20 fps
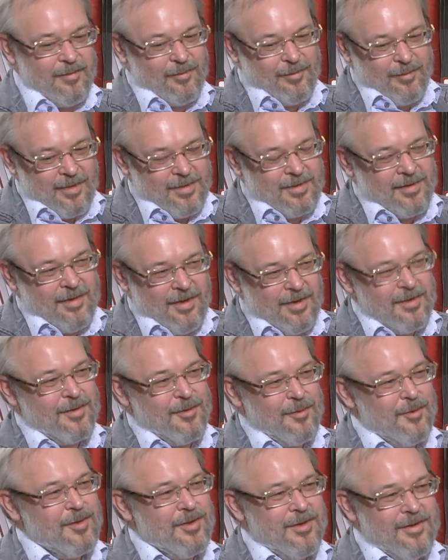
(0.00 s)
У нас есть
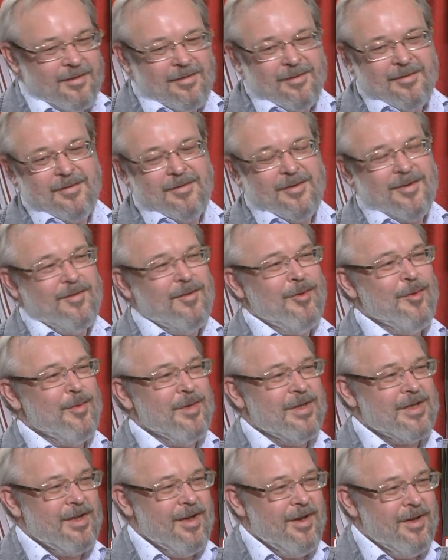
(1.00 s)
тоже свое
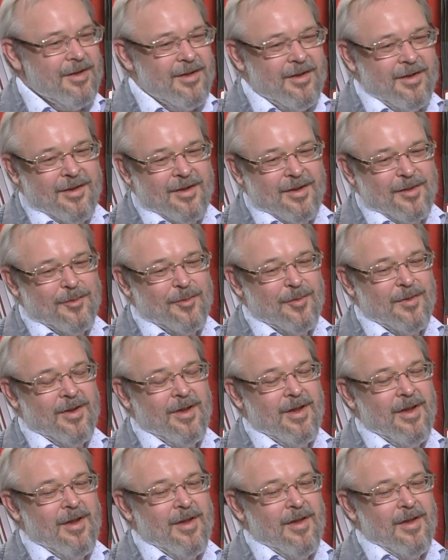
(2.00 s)
наследие,
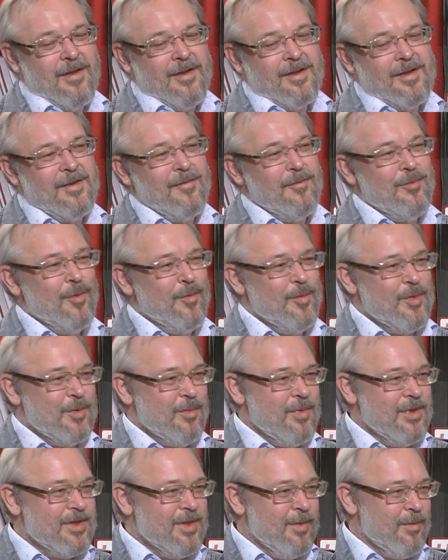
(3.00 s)
которое давно, может
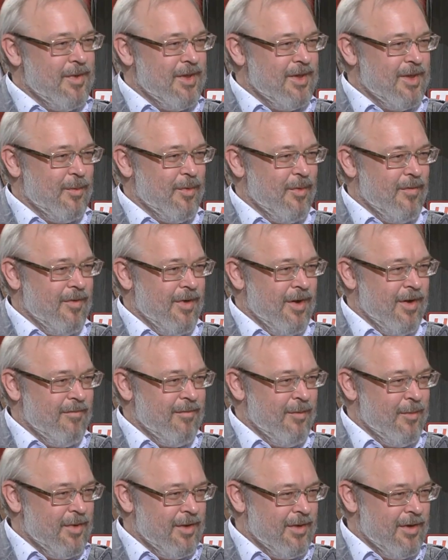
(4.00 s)
быть, забыто буквально
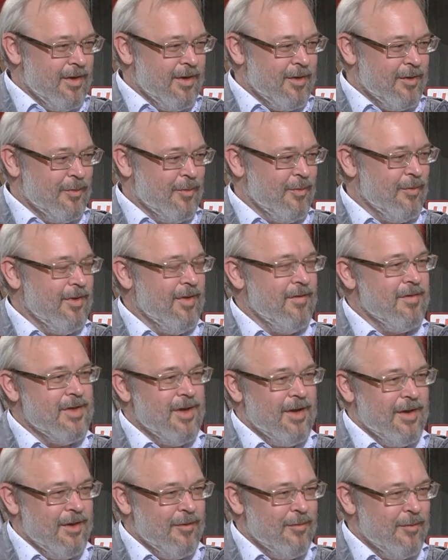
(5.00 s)
в именах, но не
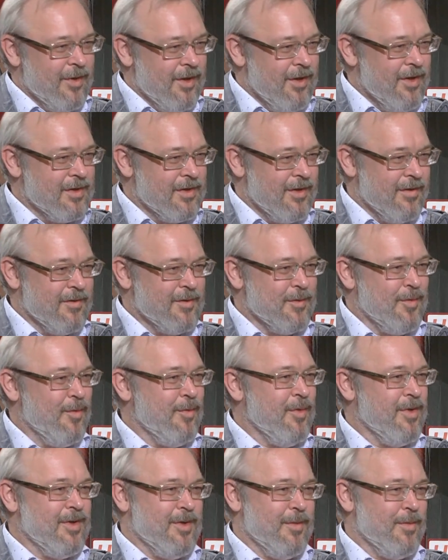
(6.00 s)
всякий украинец, наверное,
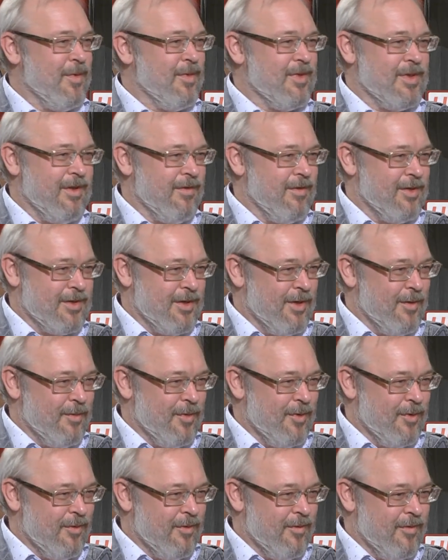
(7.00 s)
вспомнит, например, славянских
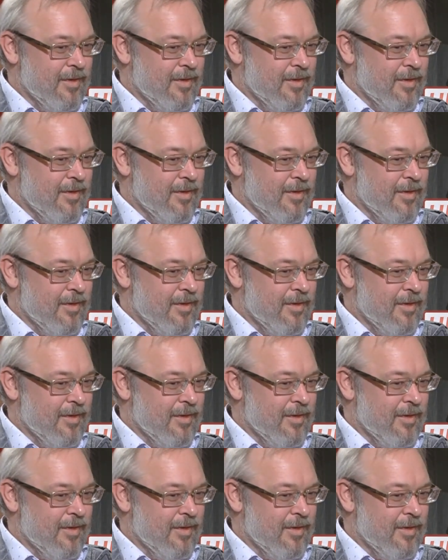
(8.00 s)
богов.